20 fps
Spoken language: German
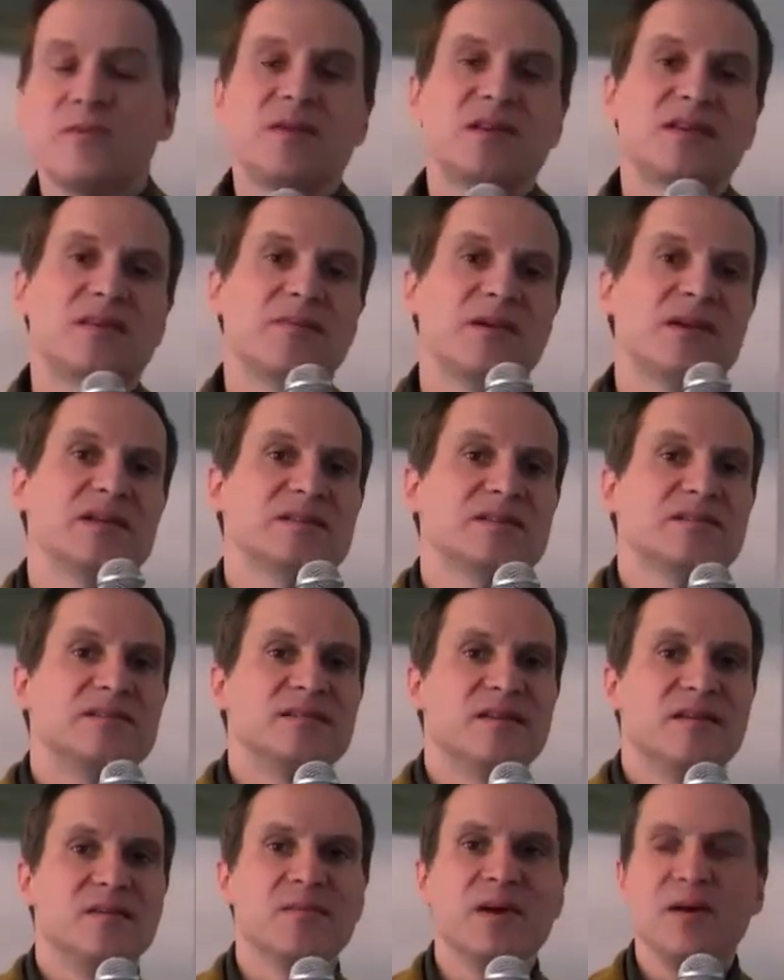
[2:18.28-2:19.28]
mit dem ersten
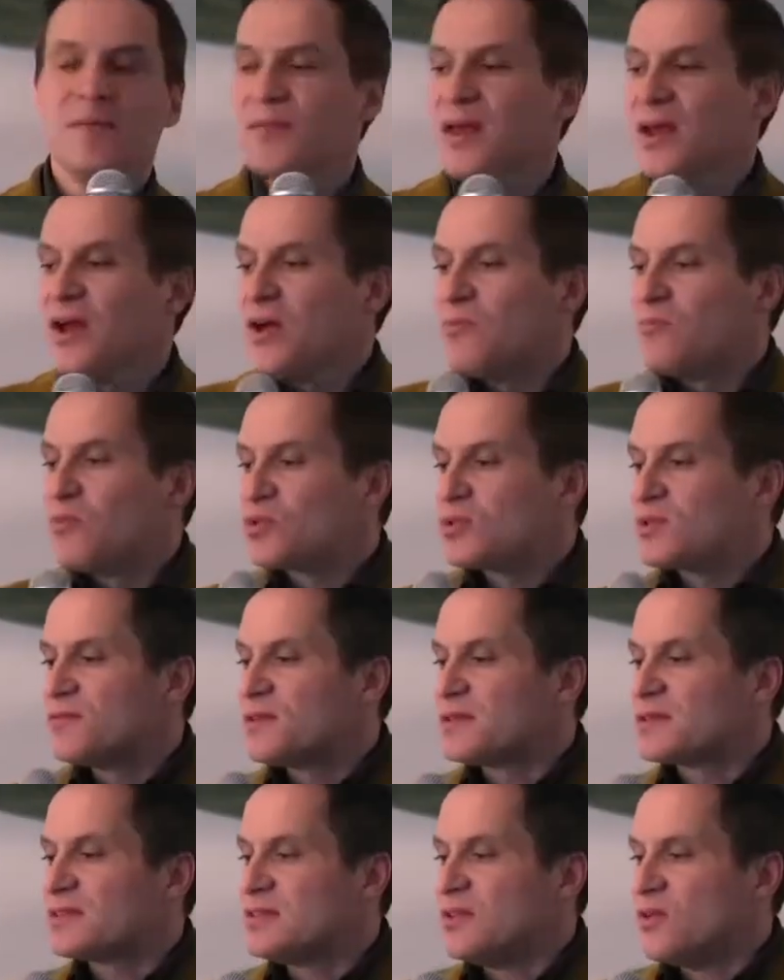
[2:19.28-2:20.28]
Thema,
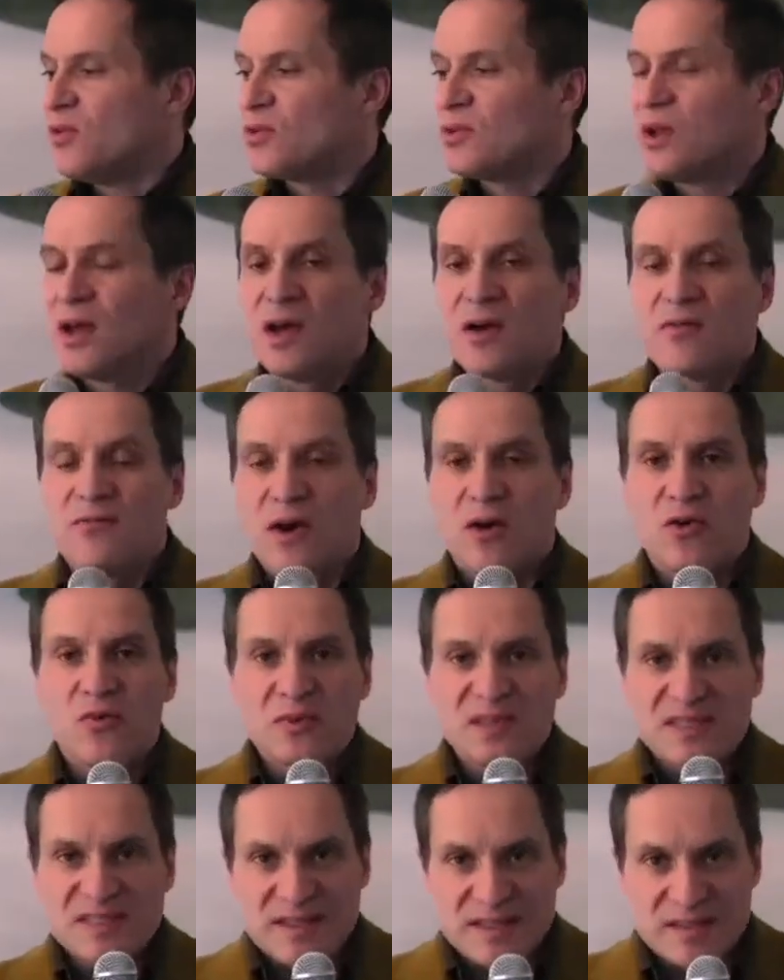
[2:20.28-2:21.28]
Motivation. Warum
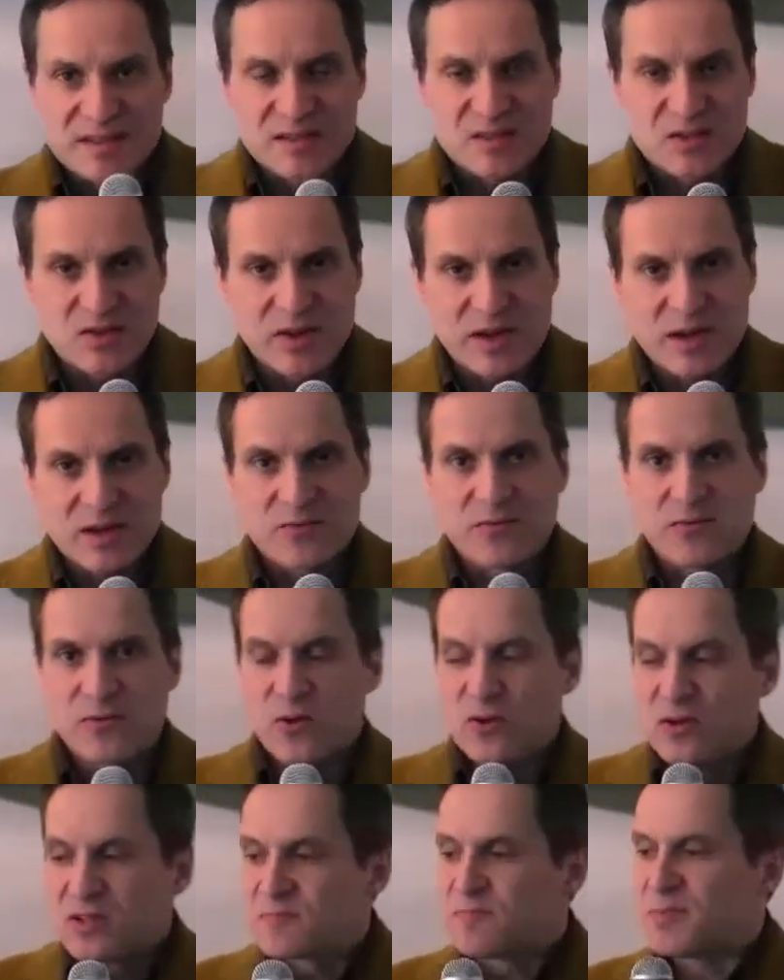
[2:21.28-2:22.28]
ist denn so ein
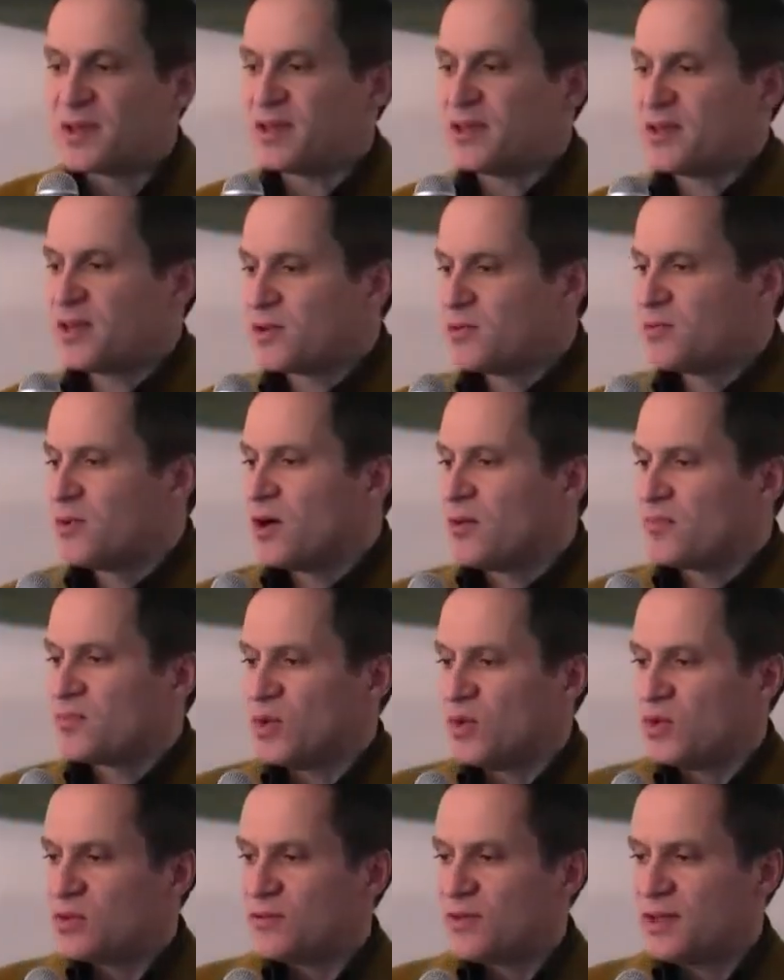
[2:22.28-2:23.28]
Volksbegehren überhaupt
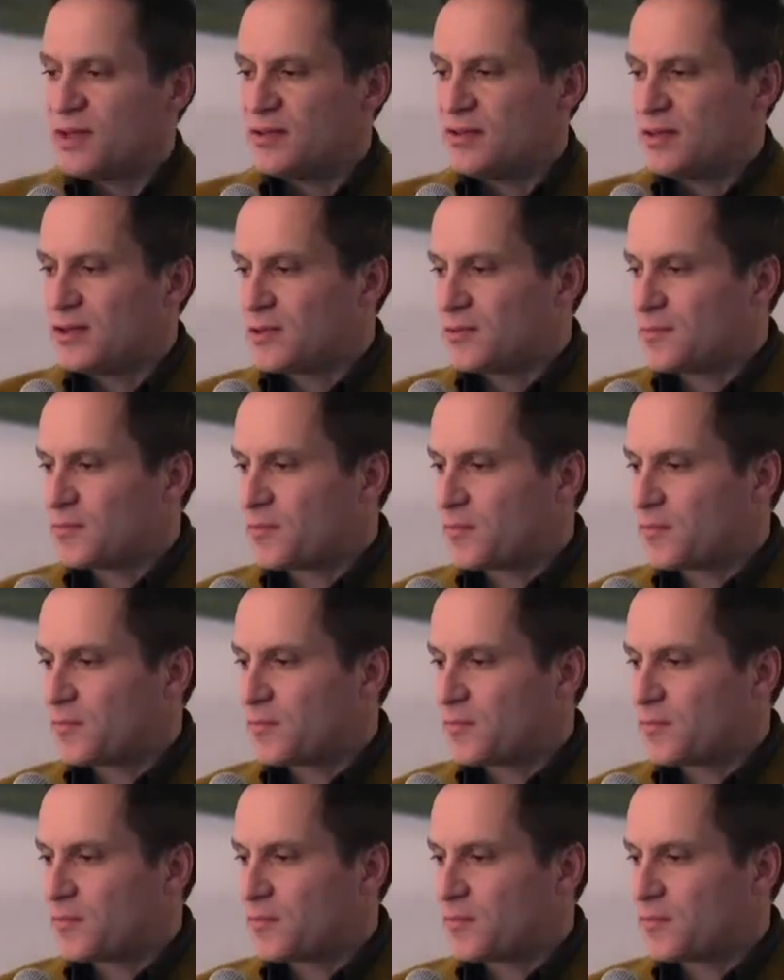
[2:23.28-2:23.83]
notwendig?